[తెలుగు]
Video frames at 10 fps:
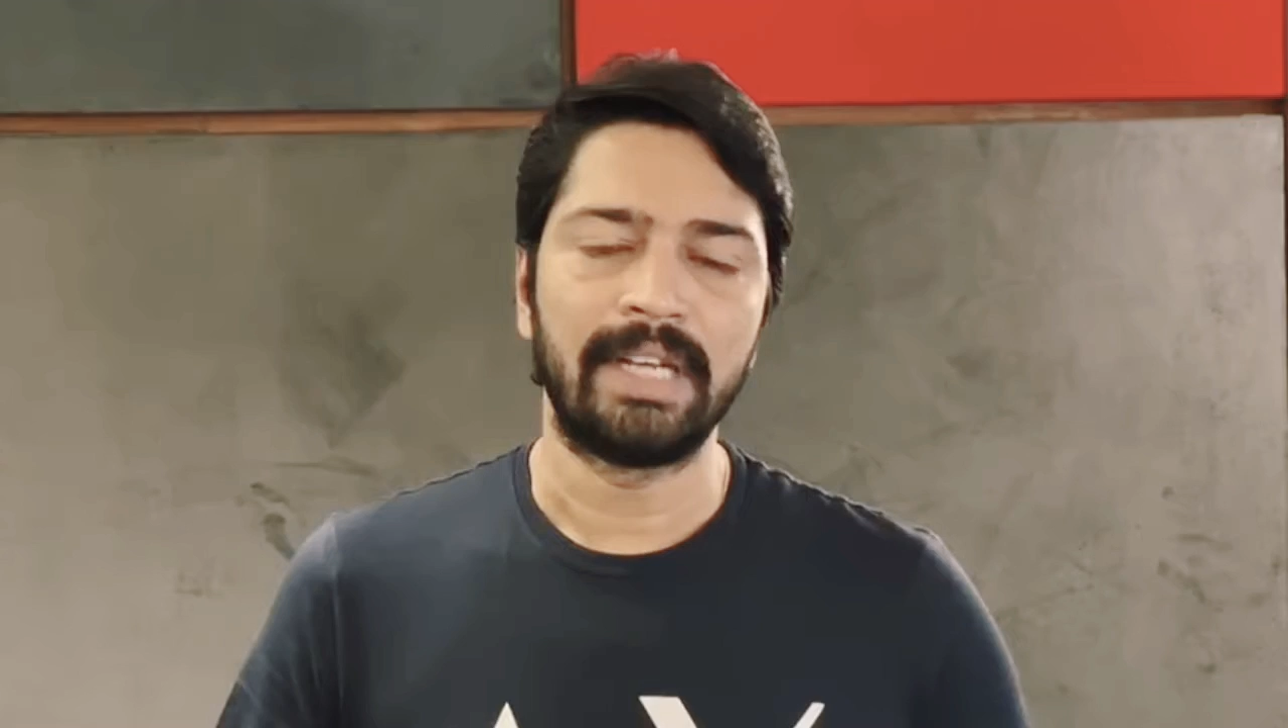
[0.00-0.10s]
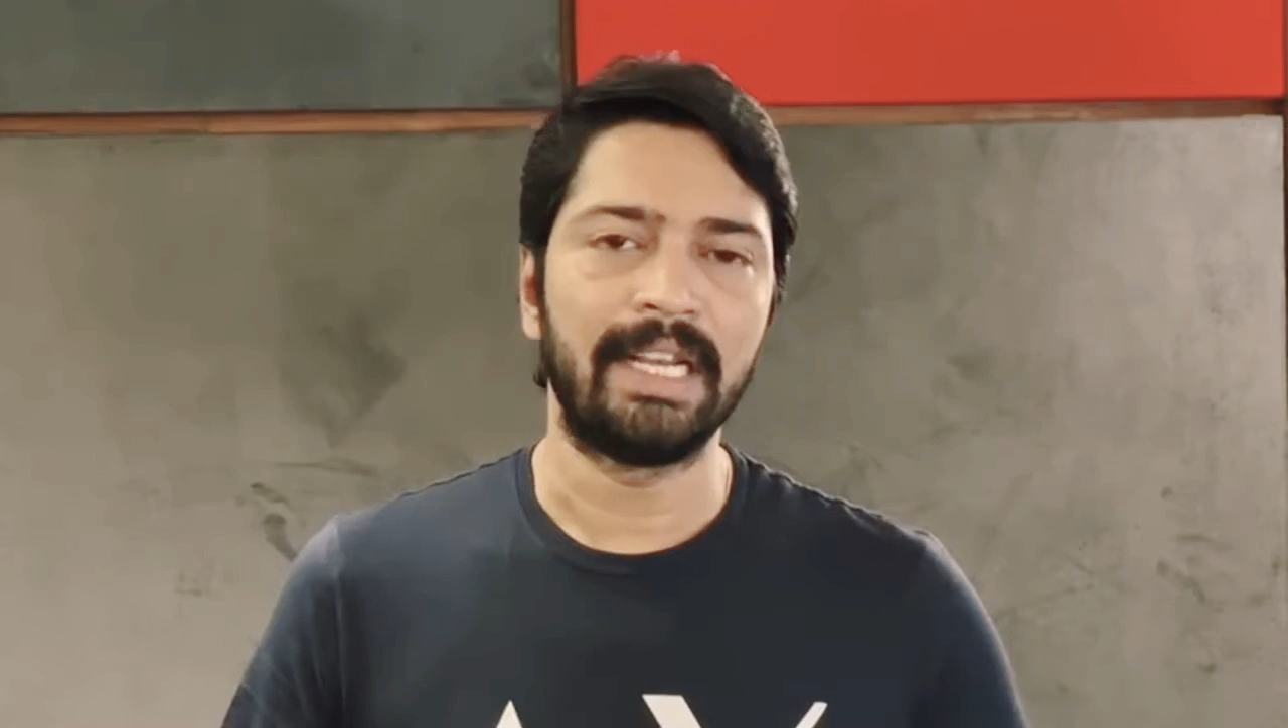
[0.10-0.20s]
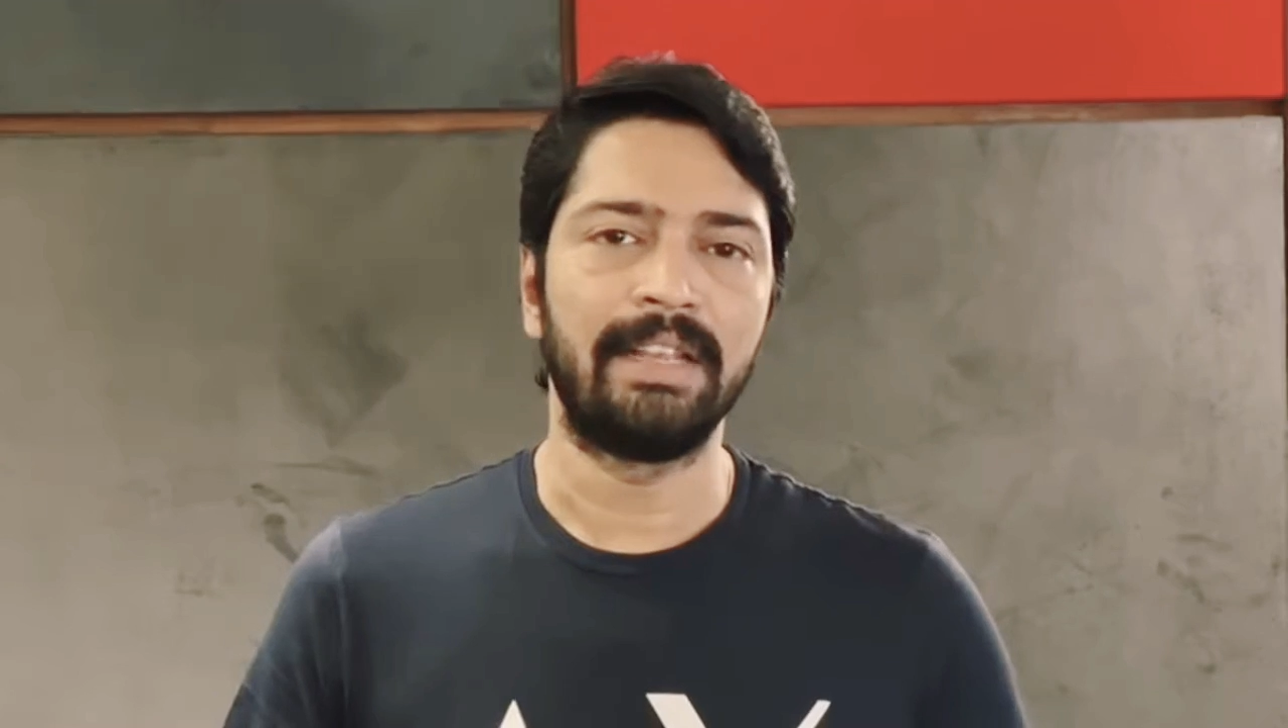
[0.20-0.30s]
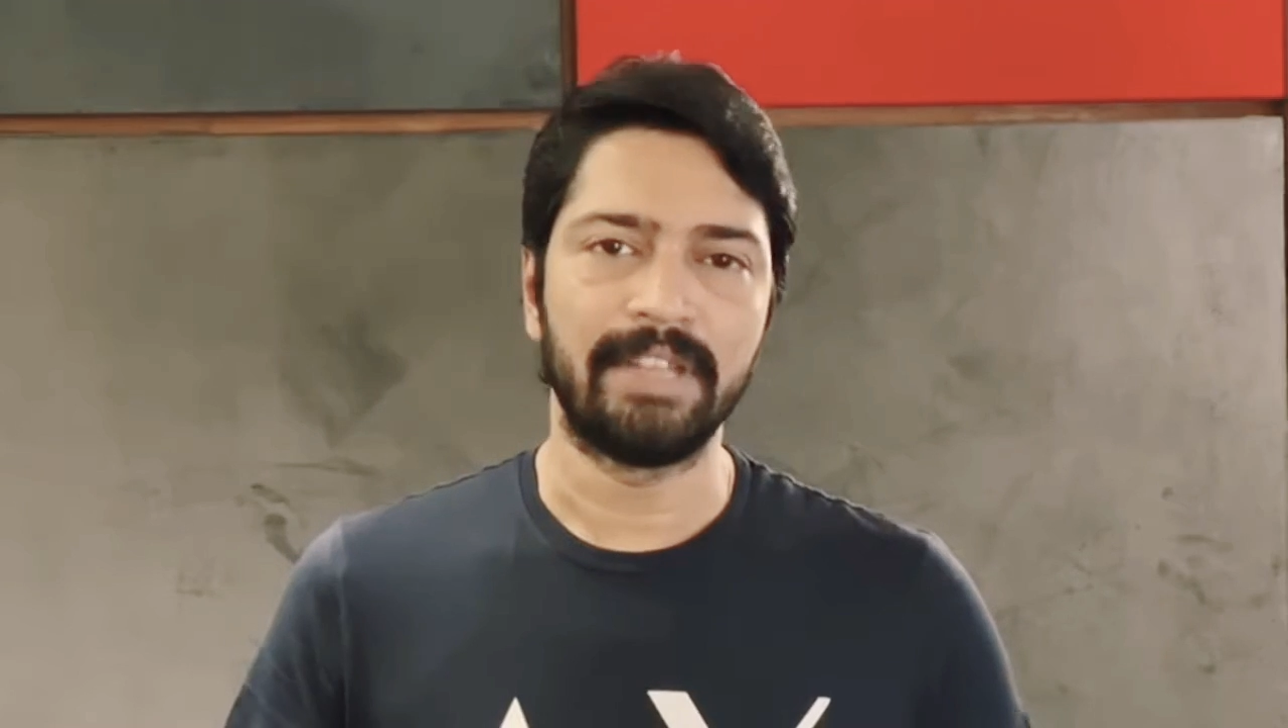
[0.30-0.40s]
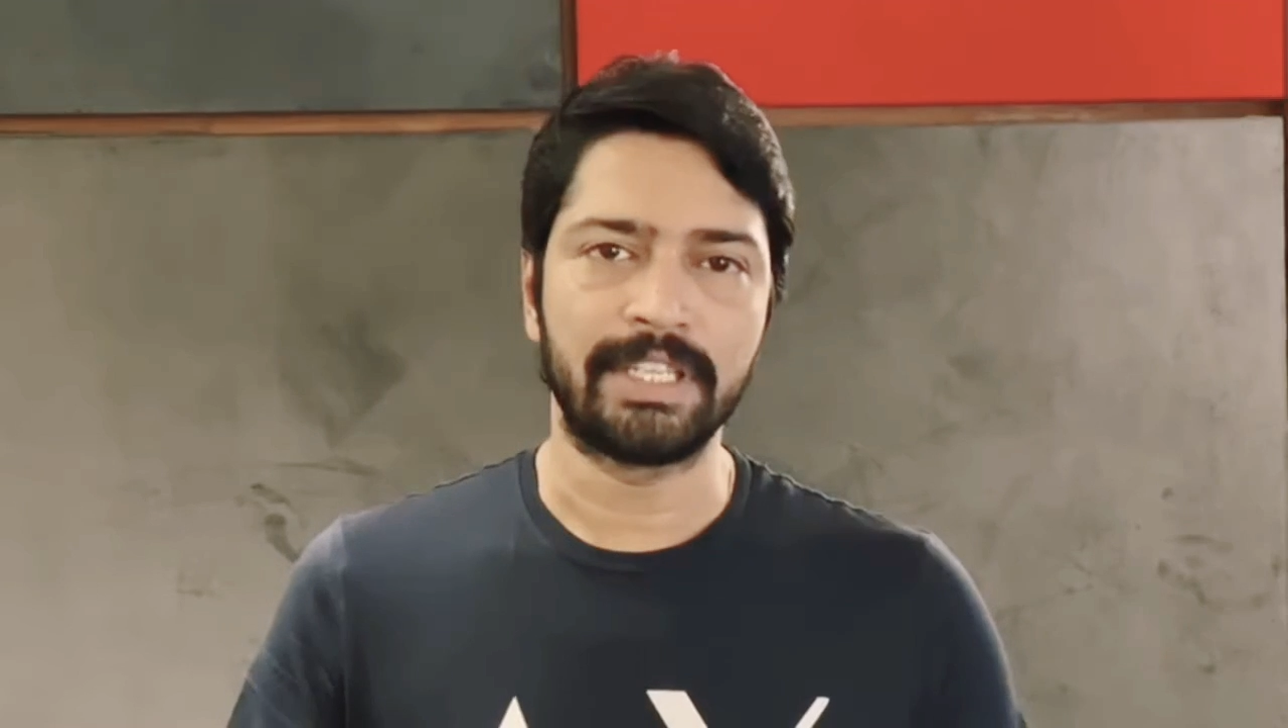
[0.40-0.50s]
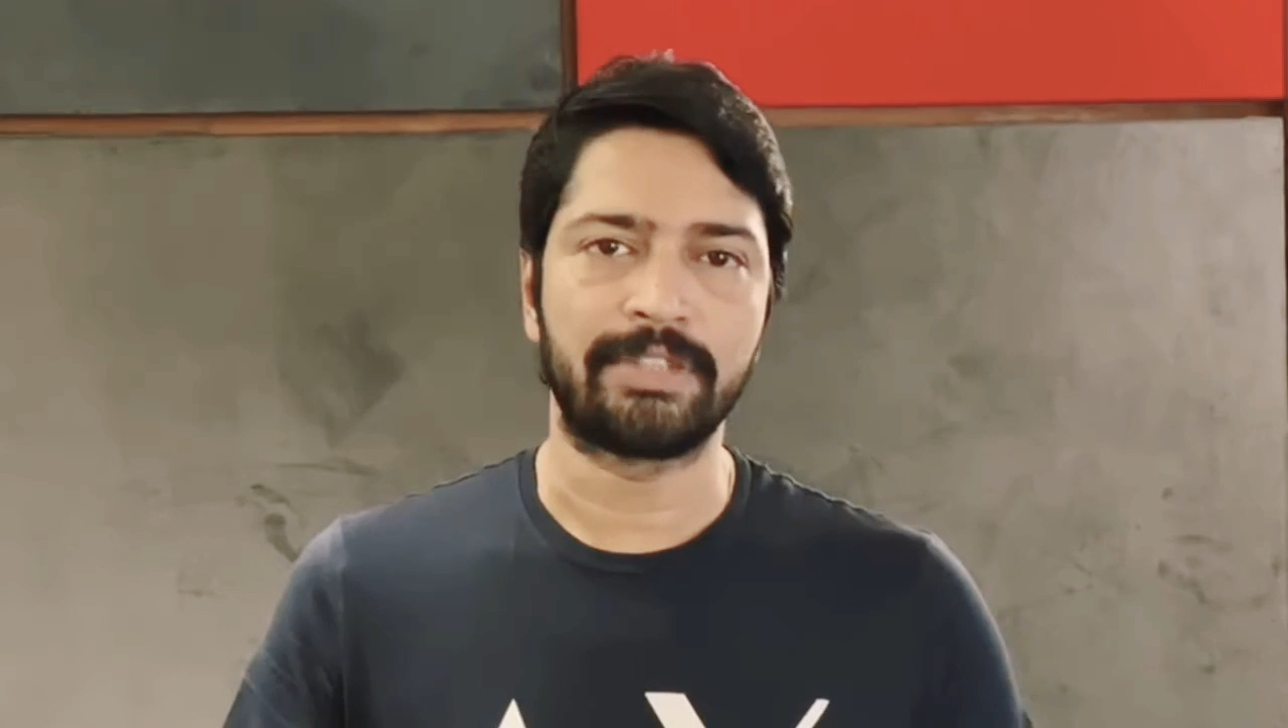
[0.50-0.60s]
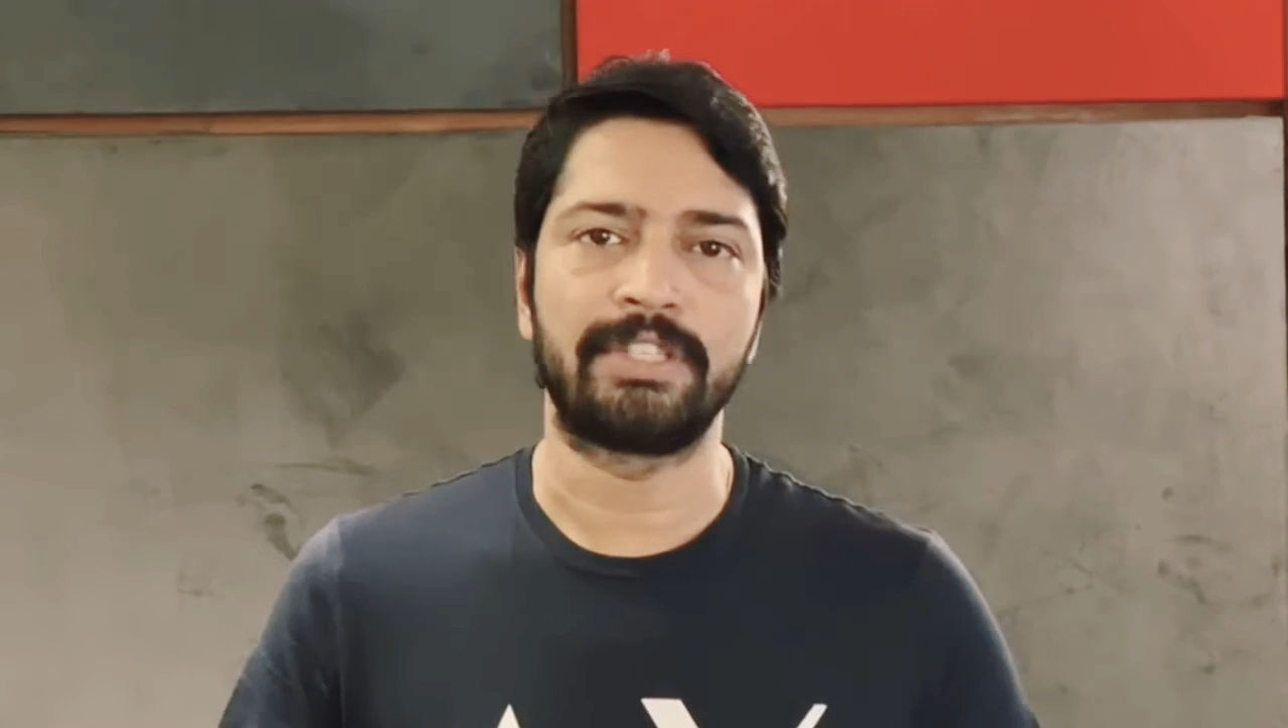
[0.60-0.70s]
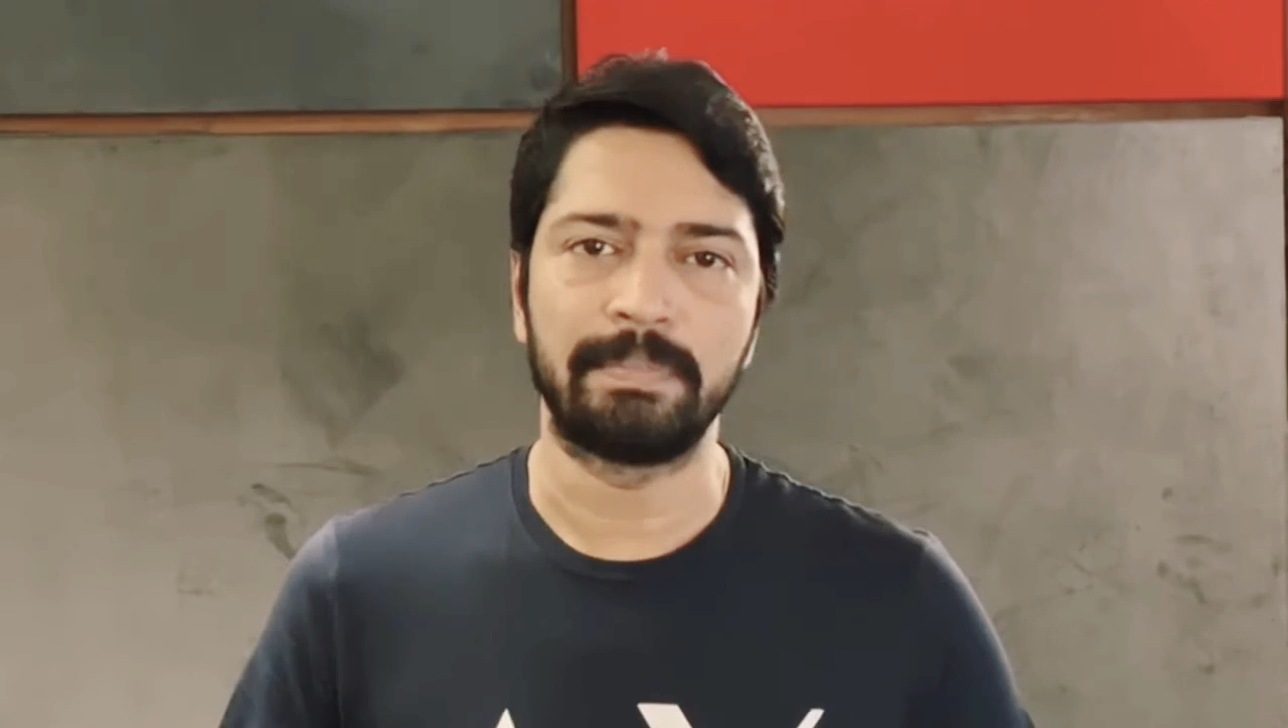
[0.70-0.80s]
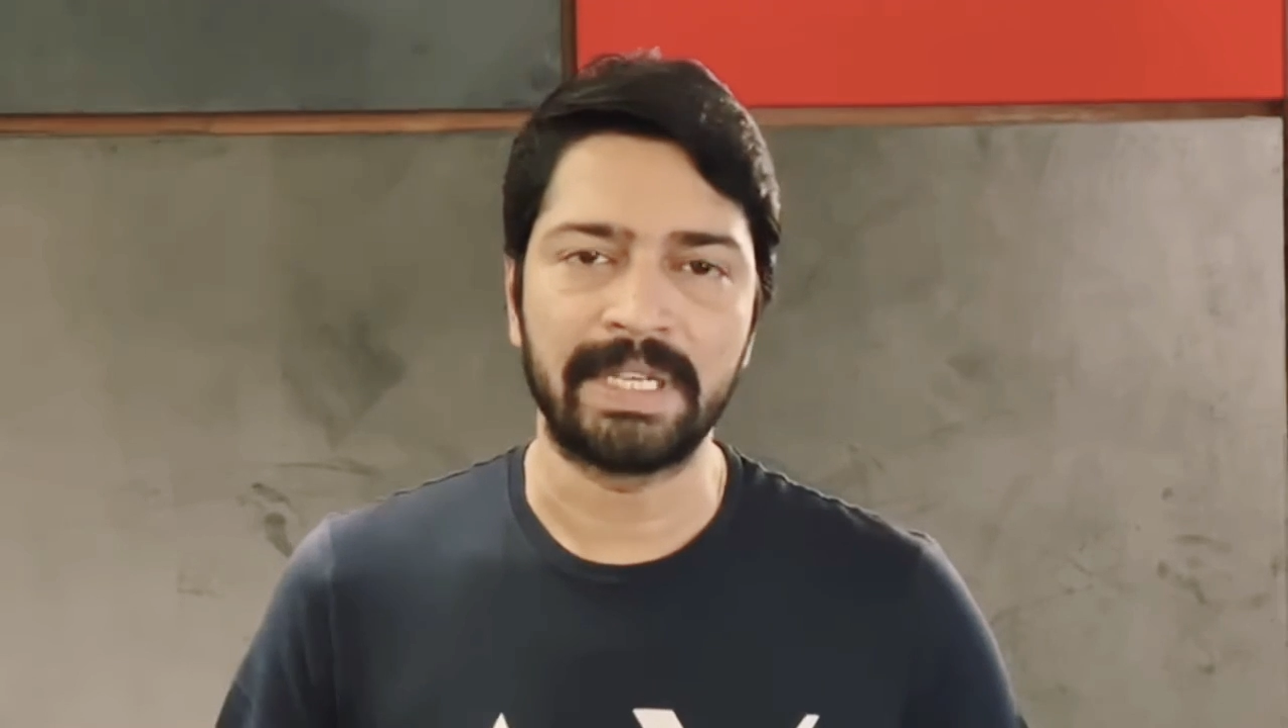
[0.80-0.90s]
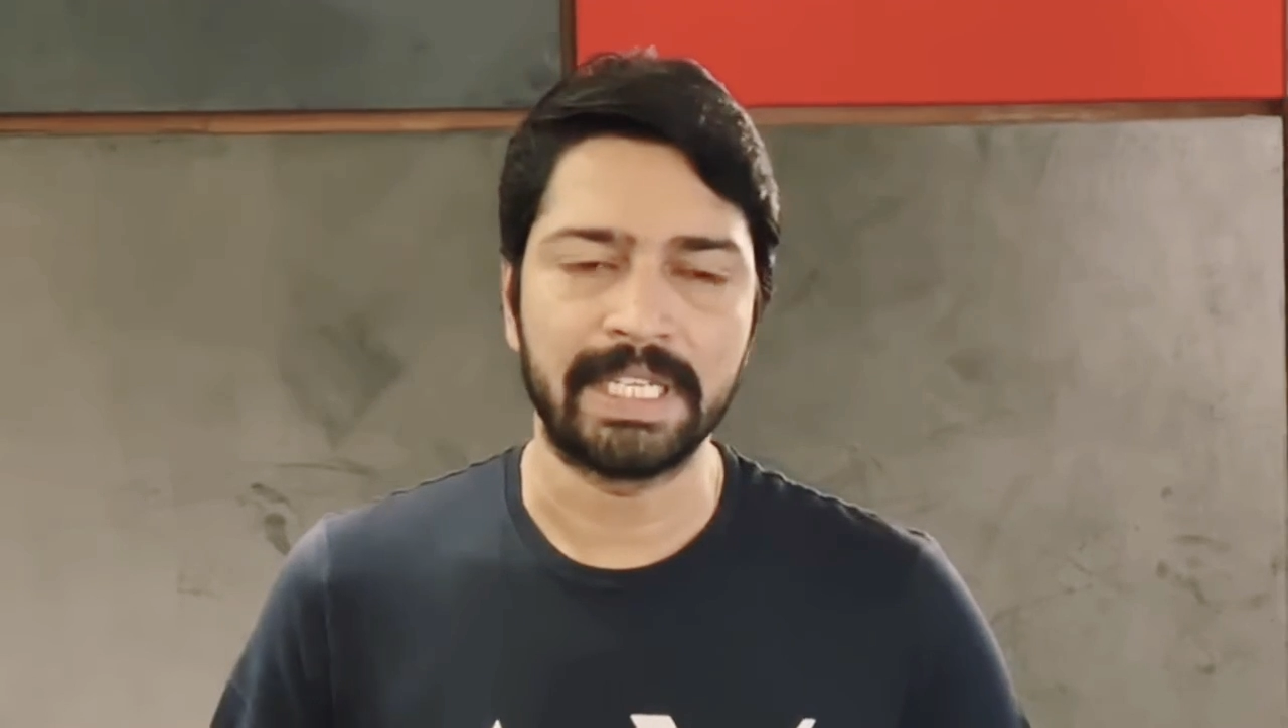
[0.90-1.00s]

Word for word: డైలీ వేజెస్ కోసం